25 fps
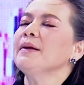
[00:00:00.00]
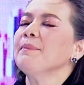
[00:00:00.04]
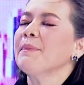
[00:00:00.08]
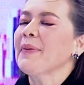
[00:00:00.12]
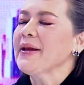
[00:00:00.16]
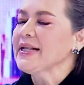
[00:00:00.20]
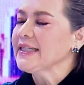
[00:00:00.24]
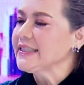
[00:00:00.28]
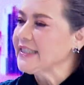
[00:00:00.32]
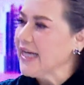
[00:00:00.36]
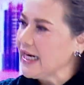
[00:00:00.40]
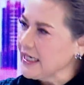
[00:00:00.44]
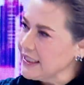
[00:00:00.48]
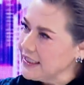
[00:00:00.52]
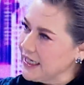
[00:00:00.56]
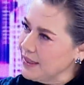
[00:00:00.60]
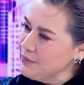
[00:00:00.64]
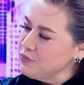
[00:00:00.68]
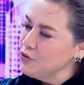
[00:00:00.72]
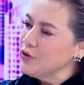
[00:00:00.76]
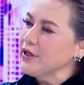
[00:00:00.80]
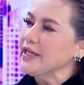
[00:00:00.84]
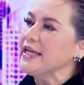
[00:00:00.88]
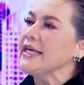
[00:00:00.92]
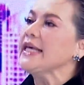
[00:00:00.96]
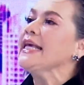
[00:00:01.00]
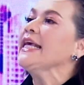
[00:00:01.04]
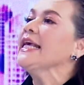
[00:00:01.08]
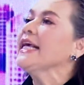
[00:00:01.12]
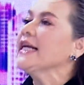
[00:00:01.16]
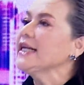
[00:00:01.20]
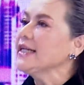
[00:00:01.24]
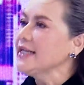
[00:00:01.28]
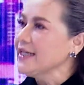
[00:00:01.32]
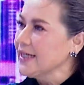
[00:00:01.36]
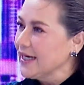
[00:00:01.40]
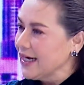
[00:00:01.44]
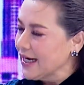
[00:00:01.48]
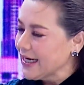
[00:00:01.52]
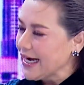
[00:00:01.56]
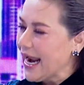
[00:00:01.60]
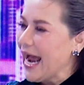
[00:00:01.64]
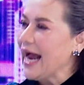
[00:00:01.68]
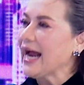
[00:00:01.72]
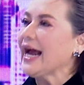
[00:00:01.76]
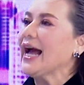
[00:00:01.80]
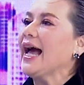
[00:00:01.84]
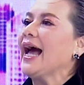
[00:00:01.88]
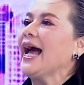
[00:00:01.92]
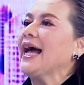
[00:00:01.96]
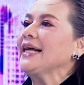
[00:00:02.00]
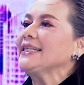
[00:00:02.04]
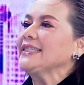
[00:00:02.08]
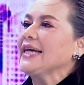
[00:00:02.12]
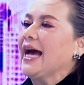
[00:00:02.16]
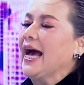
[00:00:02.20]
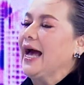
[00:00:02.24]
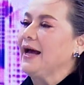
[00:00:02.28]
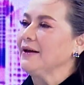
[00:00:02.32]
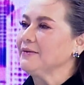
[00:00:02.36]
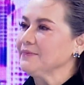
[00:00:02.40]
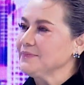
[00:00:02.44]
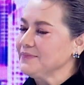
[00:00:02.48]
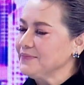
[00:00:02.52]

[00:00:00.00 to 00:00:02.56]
งเป็นจันทบุรีอีกหนึ่งครั้งค่ะ อาจารย์